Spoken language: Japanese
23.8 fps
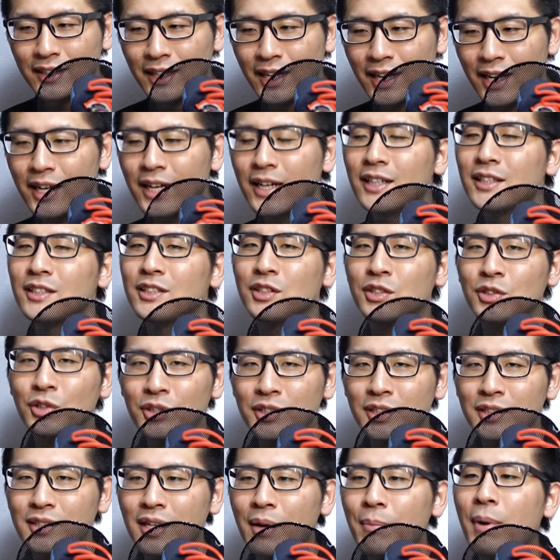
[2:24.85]
で視聴
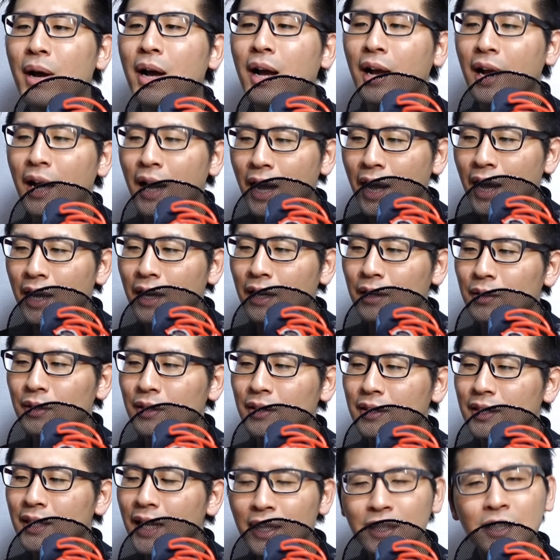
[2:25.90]
者様が
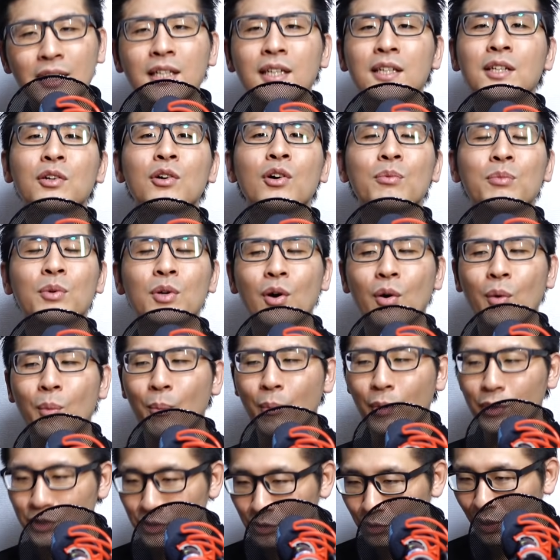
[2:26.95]
何に興味を
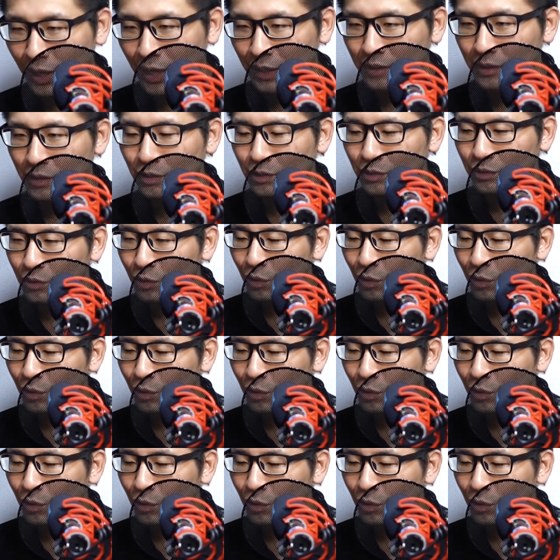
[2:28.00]
持つのかっていう